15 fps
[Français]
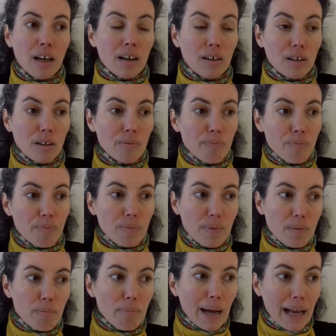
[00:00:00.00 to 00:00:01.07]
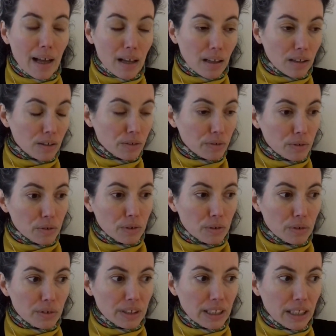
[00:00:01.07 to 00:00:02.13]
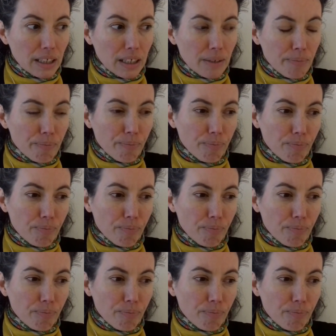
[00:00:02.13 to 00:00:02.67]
euh, par des,